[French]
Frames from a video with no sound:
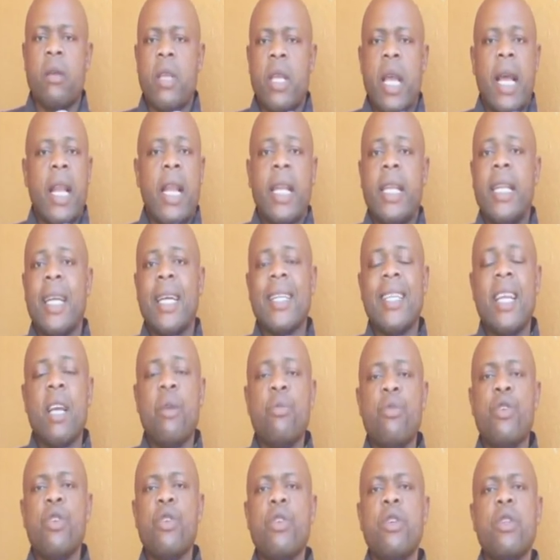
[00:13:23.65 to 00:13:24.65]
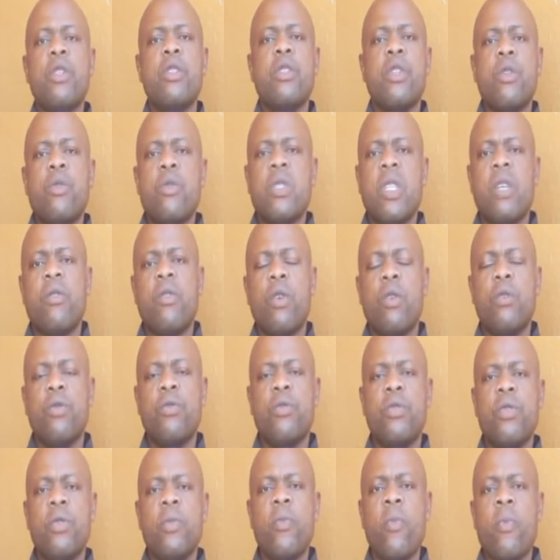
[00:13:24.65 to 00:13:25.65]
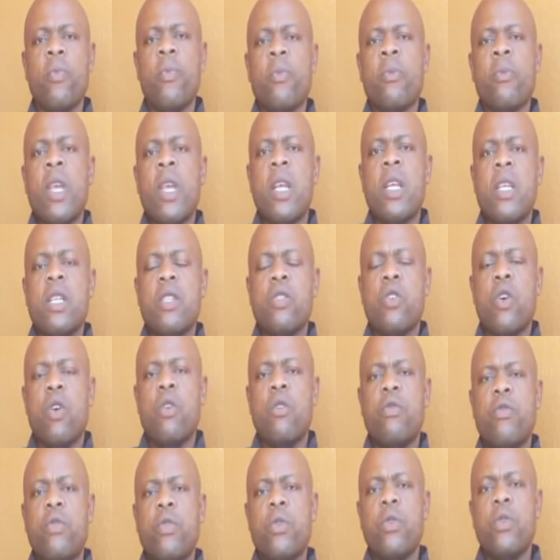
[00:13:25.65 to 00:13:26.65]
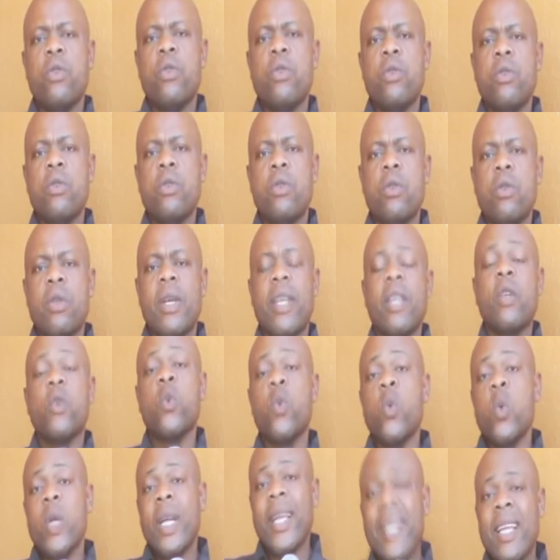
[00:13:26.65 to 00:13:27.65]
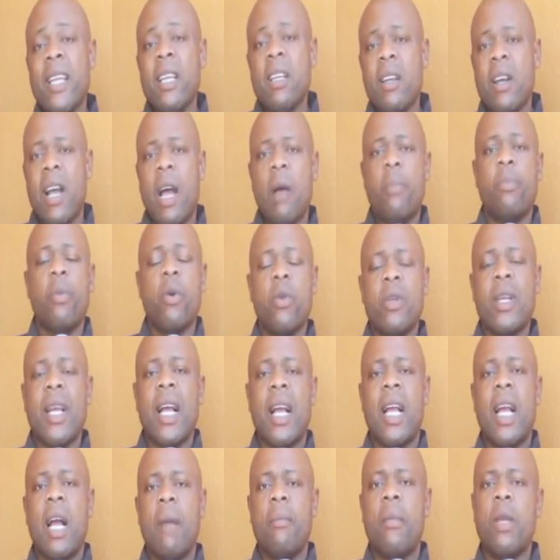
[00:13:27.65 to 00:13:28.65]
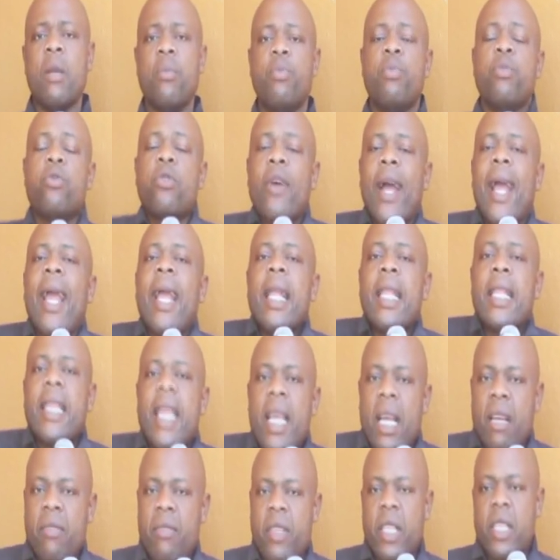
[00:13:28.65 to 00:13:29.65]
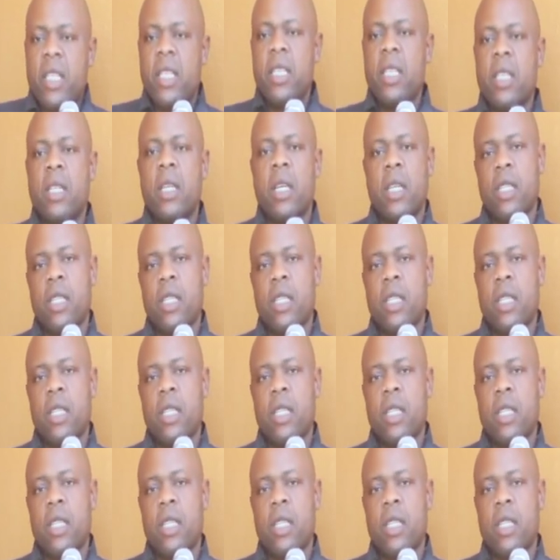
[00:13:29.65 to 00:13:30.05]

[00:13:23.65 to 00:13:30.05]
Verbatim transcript: Et à la dernière minute, nous avons vu ils ont voulu recourir à Paul Kagame pour intervenir.